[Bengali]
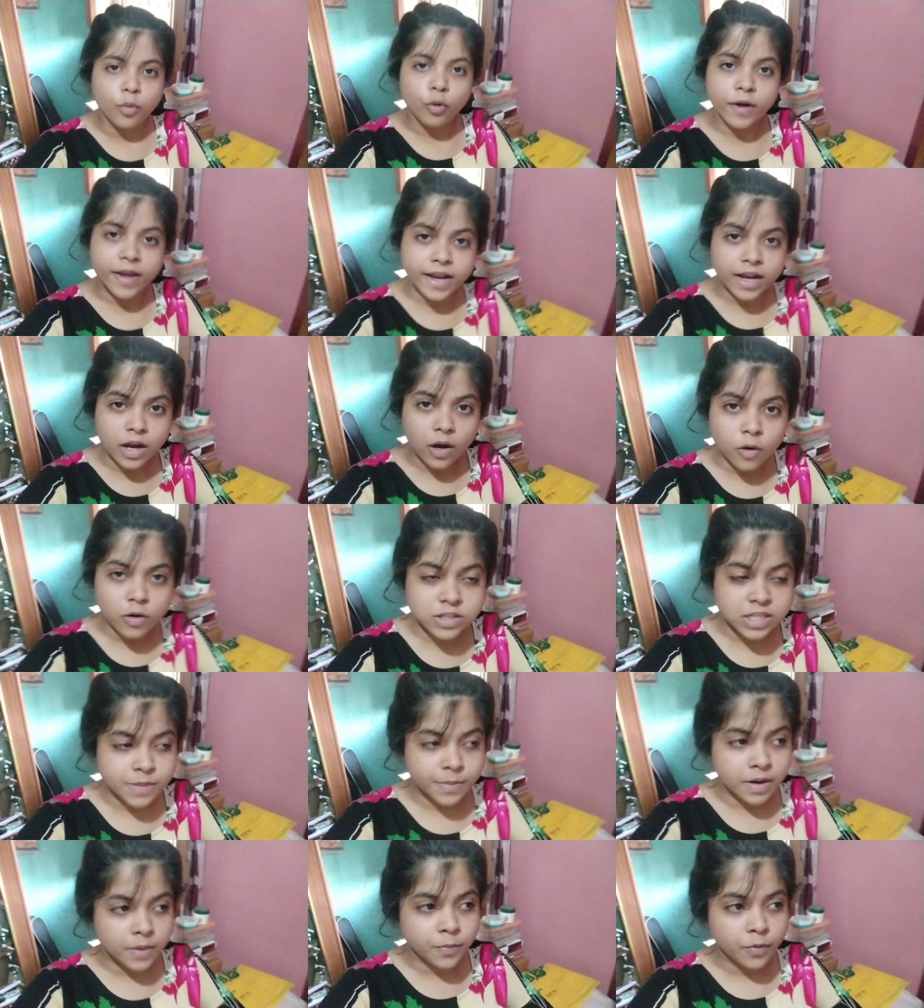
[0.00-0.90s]
পরীক্ষা হয়ে
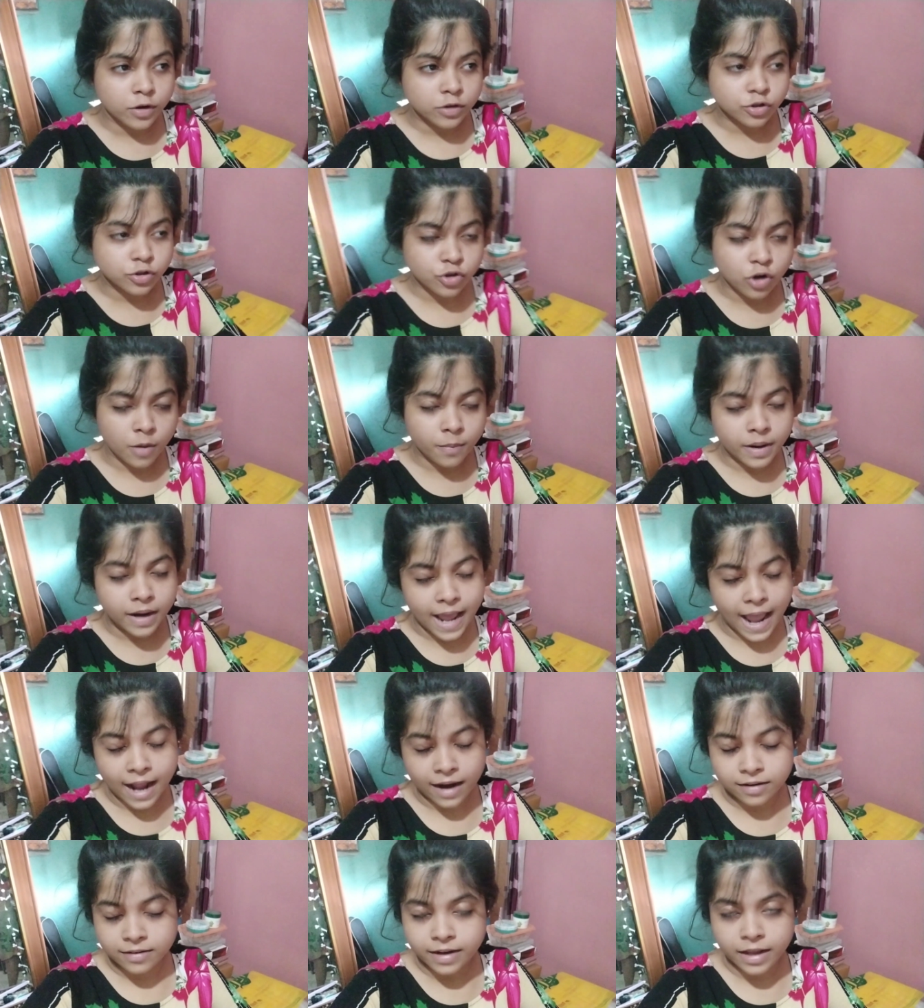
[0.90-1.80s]
যাবার পর সবার
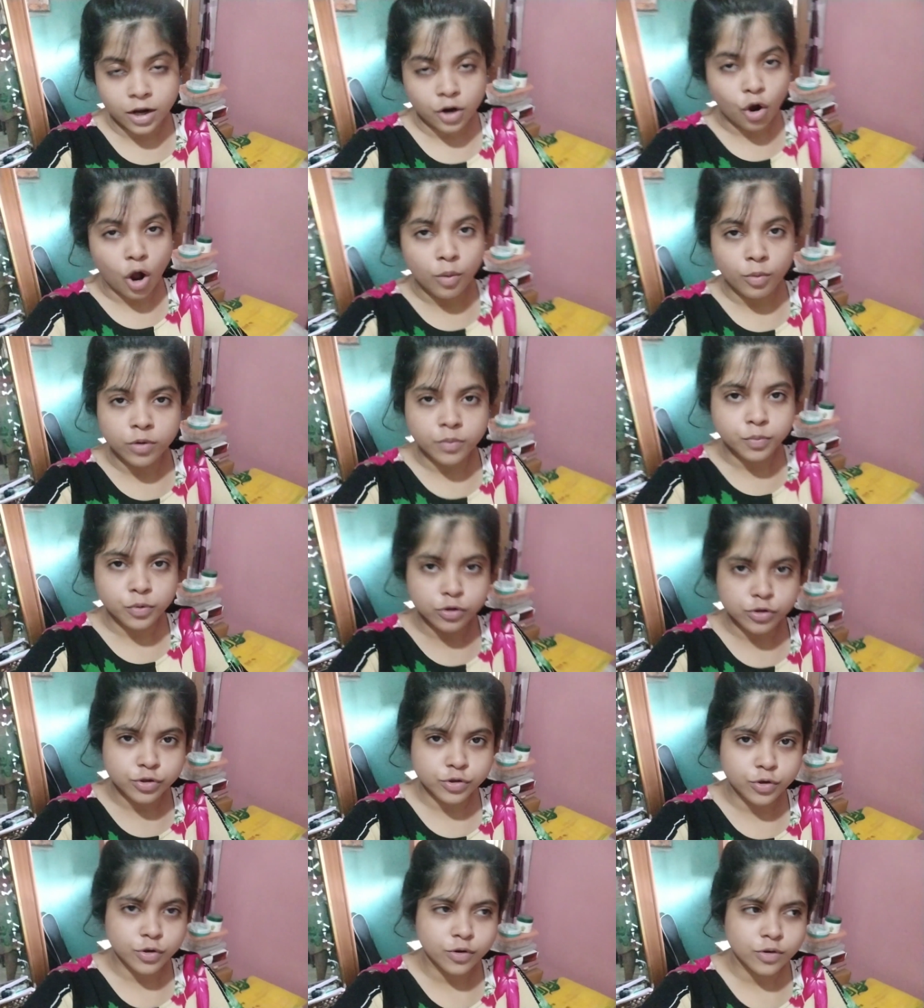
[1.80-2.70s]
একটাই কমন
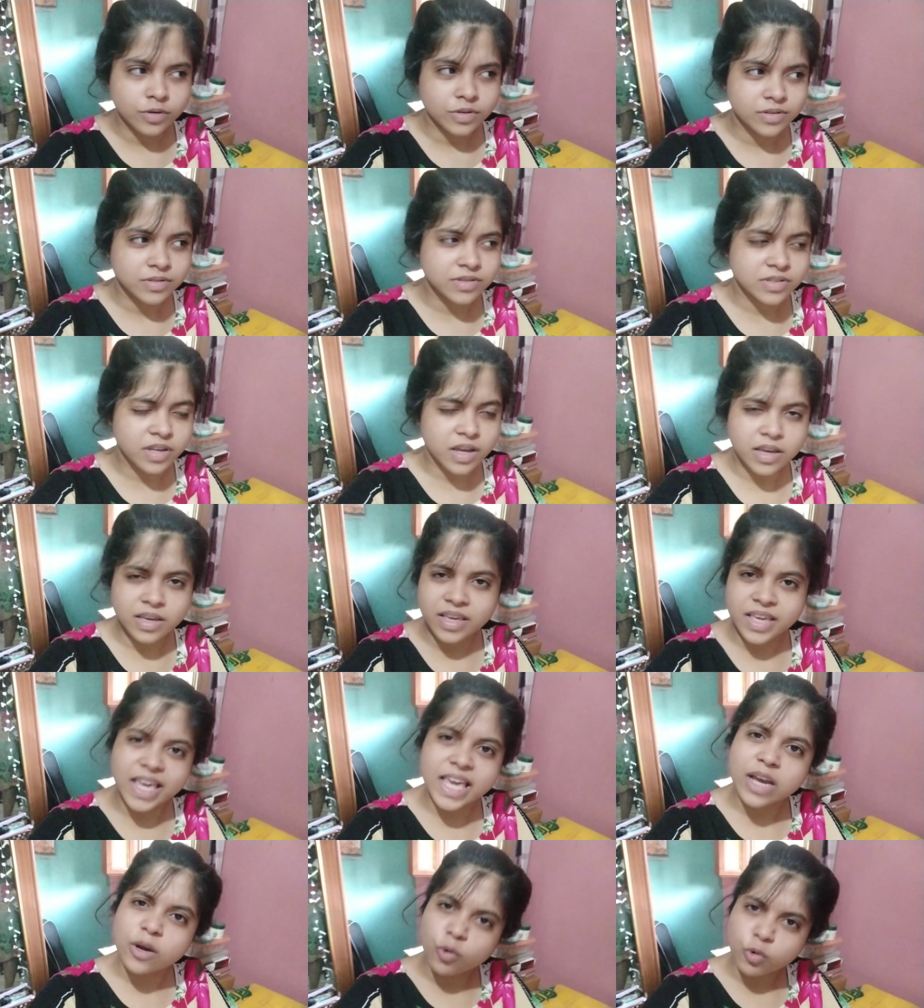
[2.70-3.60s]
প্রশ্ন যে
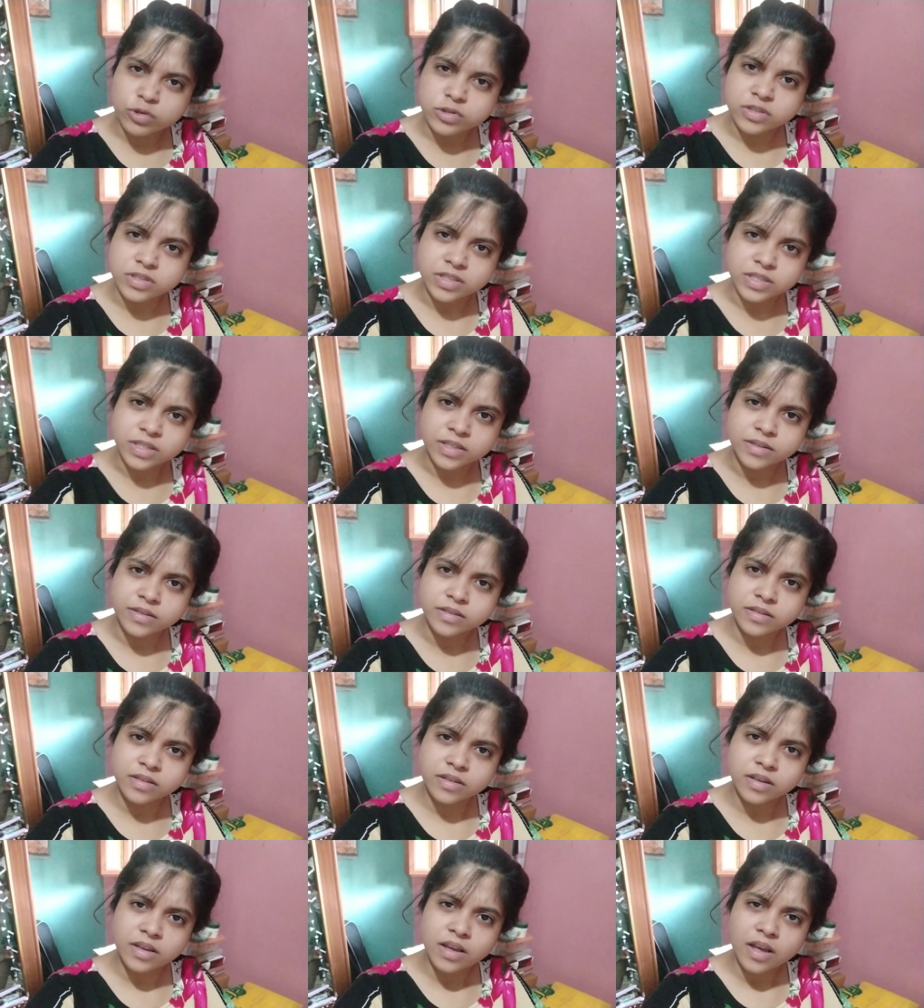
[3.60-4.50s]
কি করছি
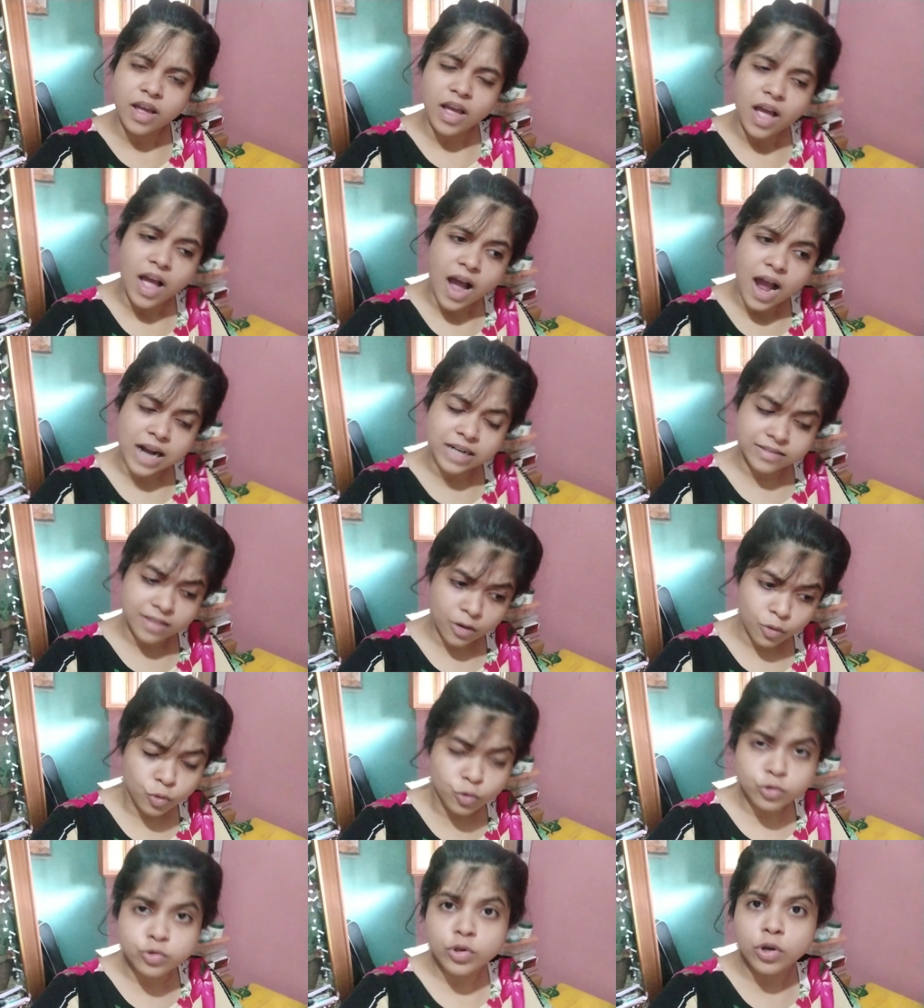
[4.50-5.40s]
আর
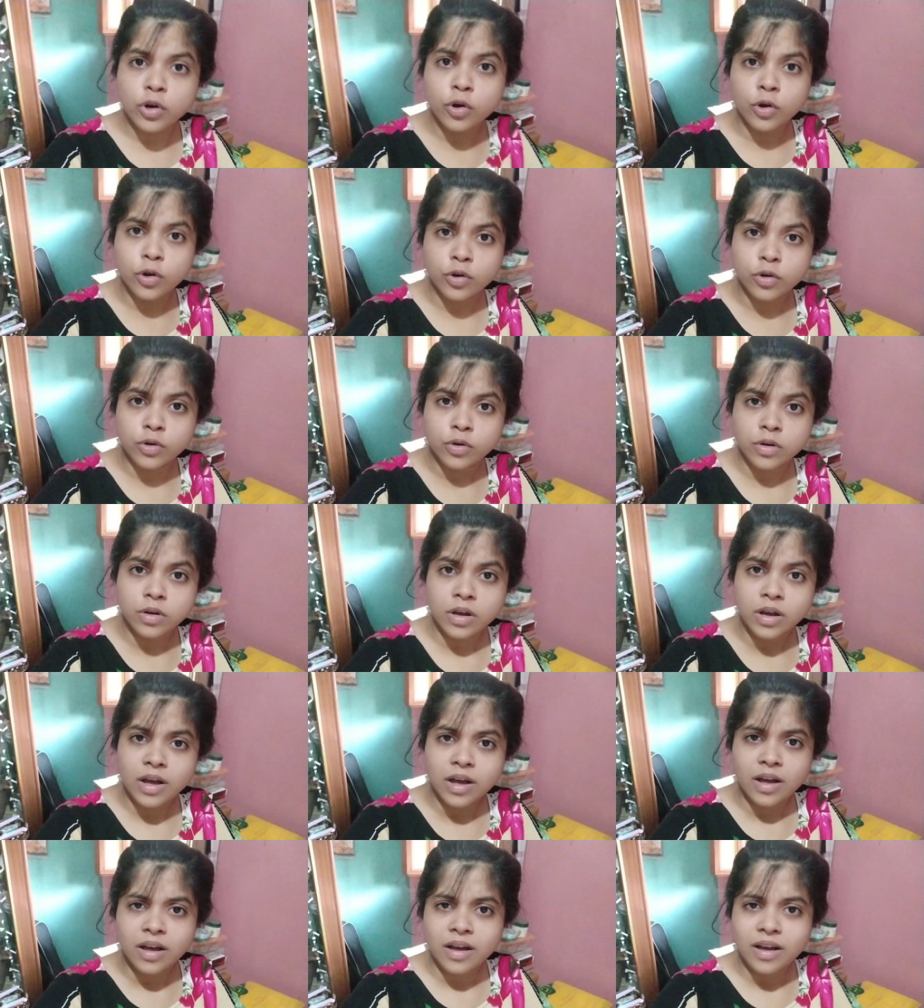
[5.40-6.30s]
তার উত্তর হলো
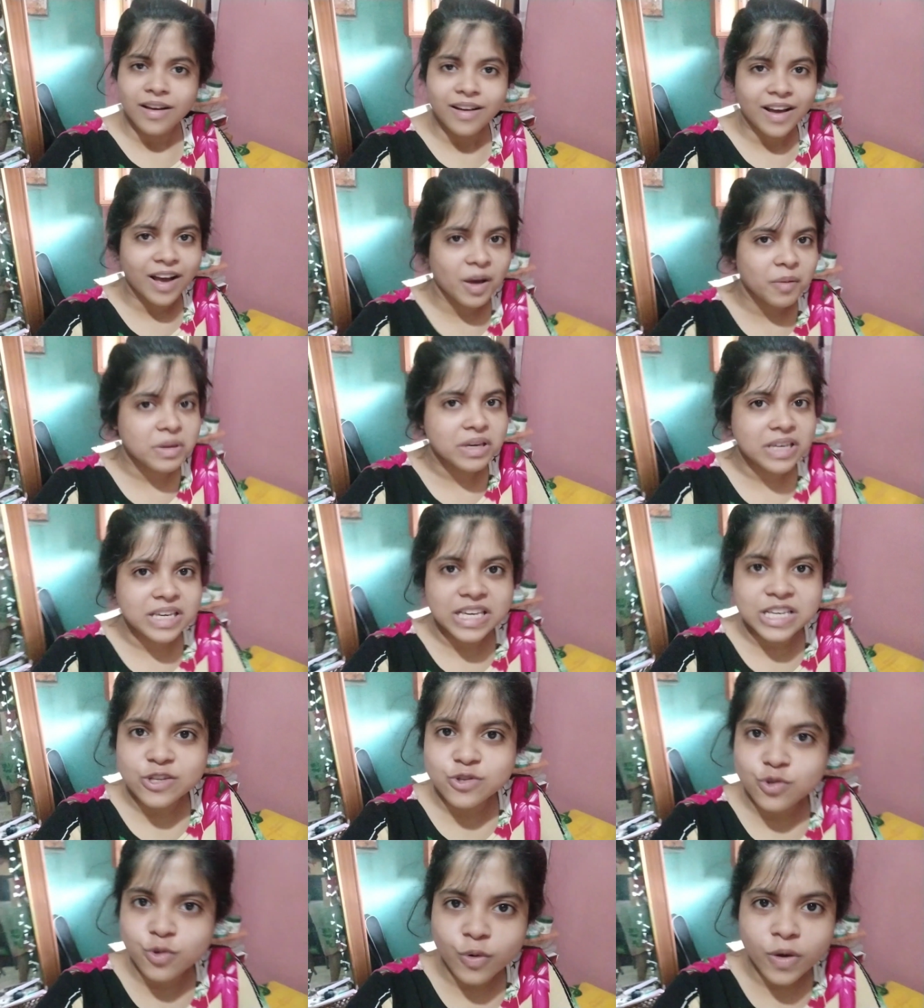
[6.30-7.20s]
আমি
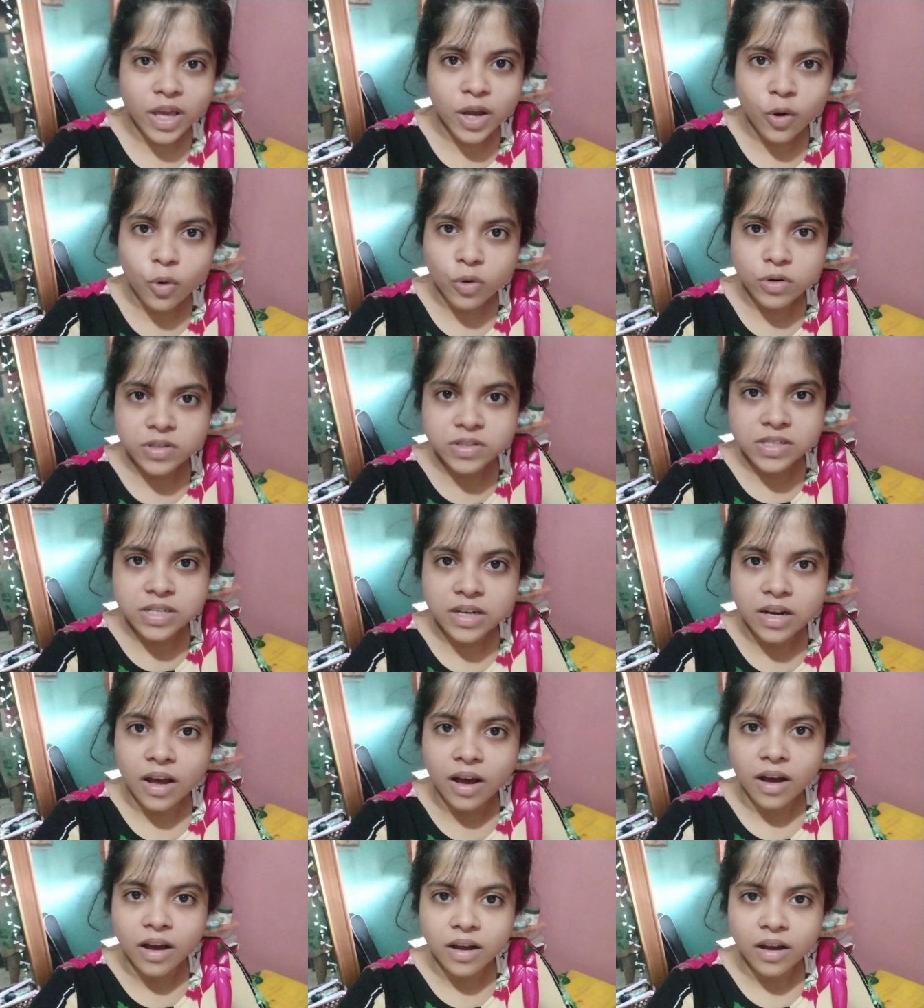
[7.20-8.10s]
কিছুই করছি
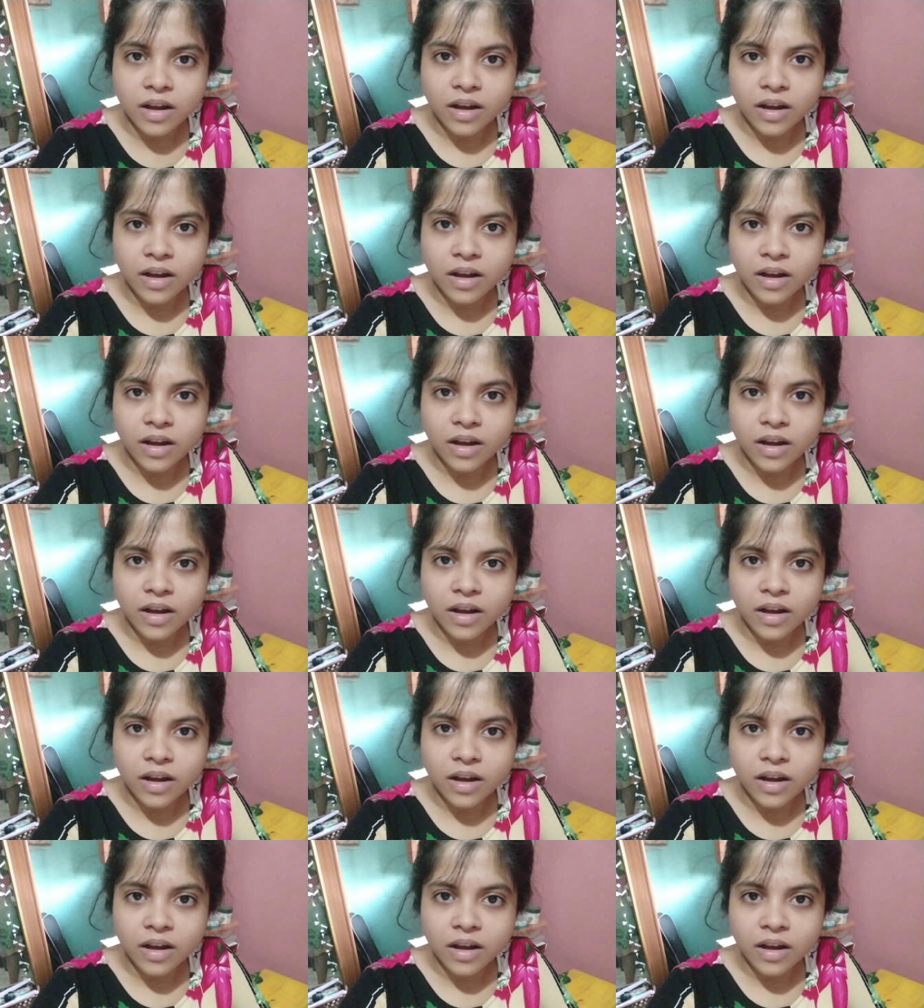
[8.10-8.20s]
না